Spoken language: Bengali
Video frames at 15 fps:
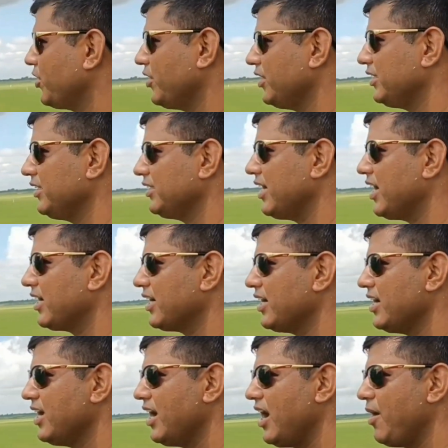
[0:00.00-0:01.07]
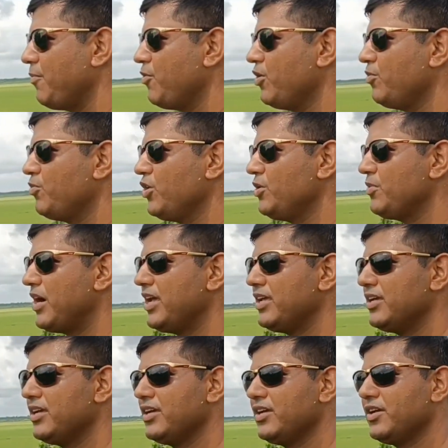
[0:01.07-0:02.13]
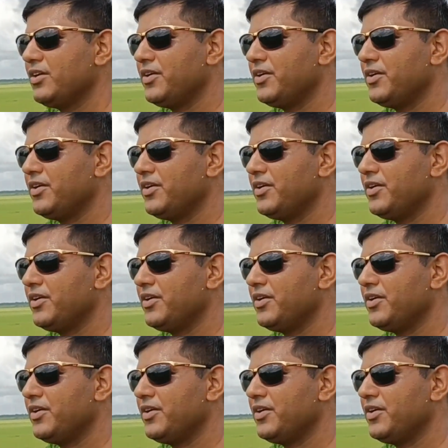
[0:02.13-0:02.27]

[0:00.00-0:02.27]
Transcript: প্রকৃতি তার আপন মহিমায়